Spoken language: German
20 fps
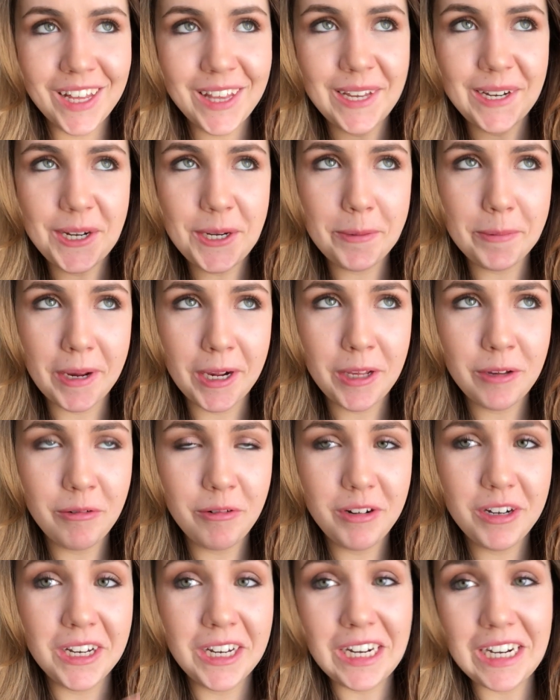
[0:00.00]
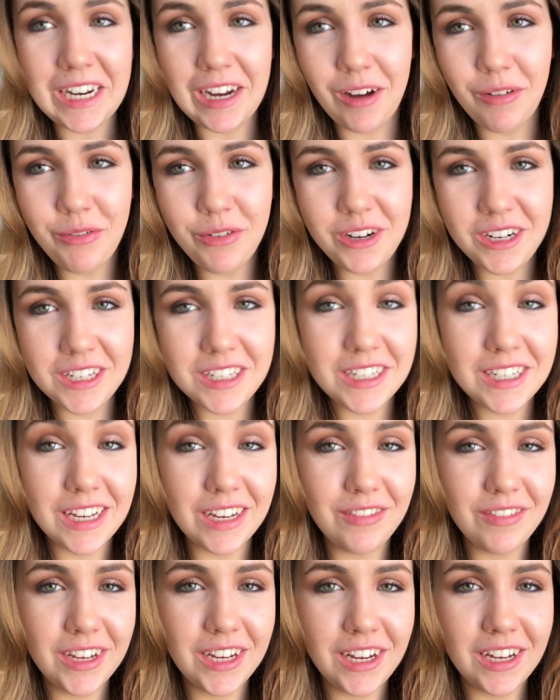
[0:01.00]
das schmeckt gut dafür, dass es
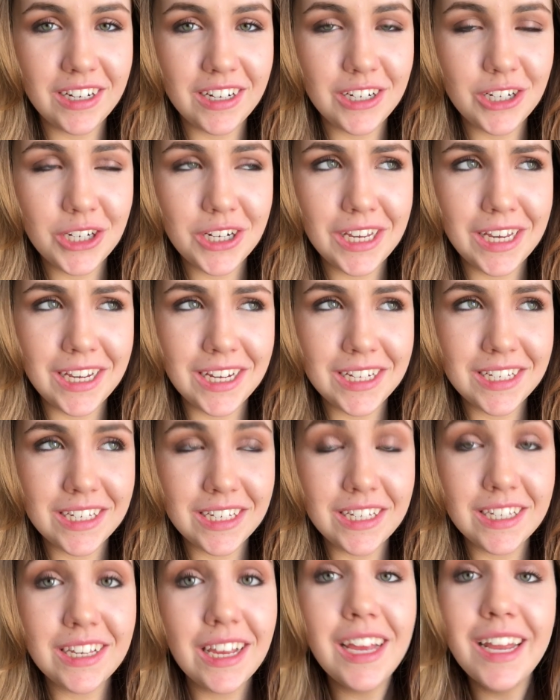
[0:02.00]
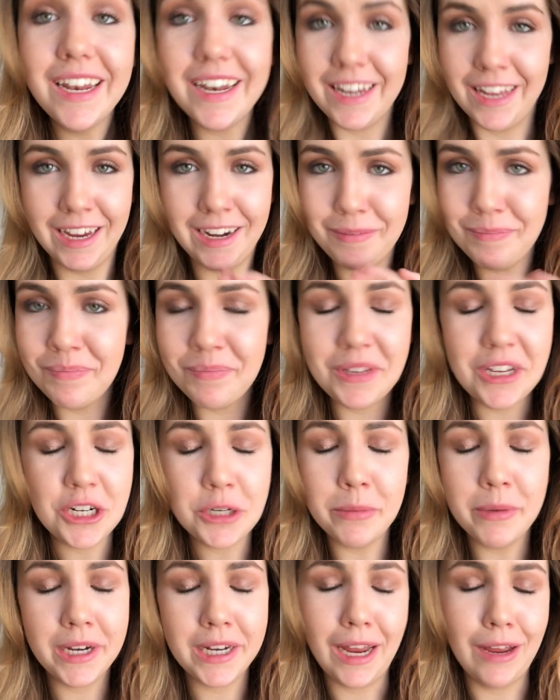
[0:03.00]
ein veganer Keks ist. Nein, der
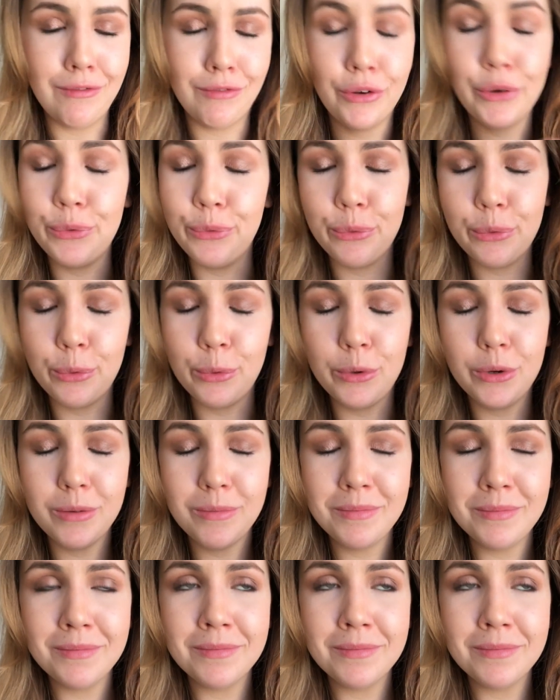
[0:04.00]
schmeckt einfach nur gut.